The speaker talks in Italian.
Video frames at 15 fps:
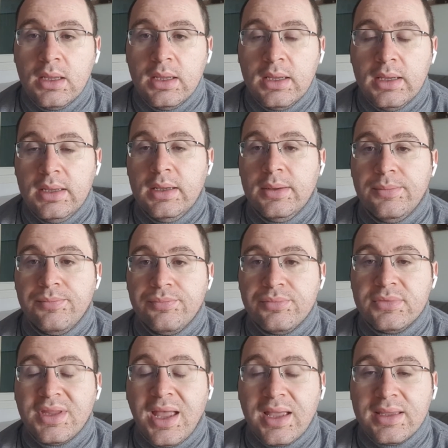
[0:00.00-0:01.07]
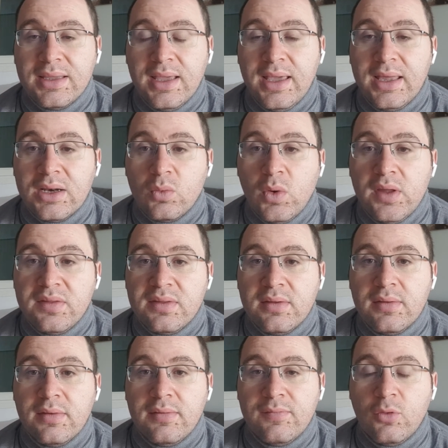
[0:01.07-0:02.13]
ehm, Thai Airways,
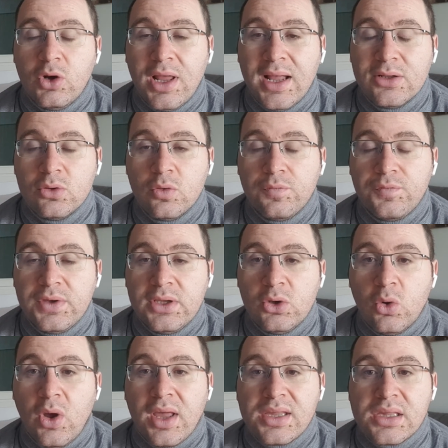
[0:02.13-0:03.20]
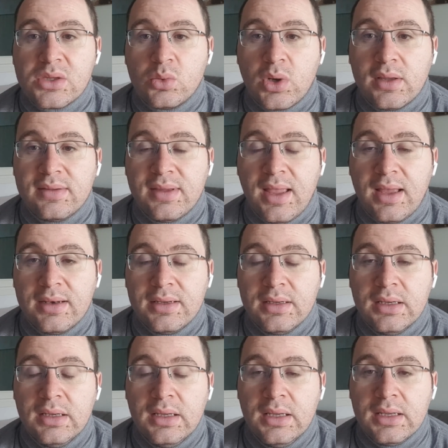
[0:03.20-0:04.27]
volando fino a Surat Thani,
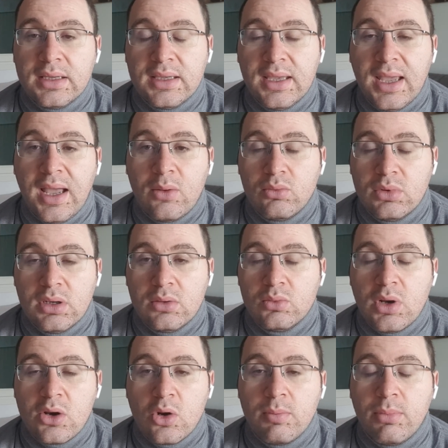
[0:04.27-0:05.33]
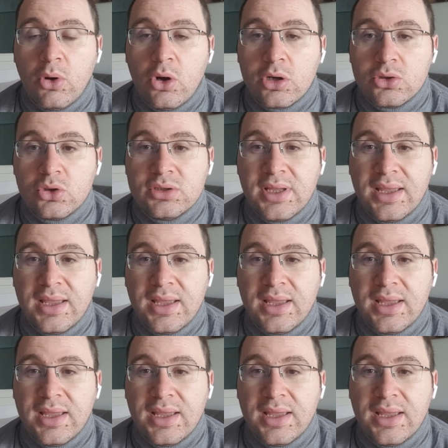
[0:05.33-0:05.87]
che ha una, un aeroporto ed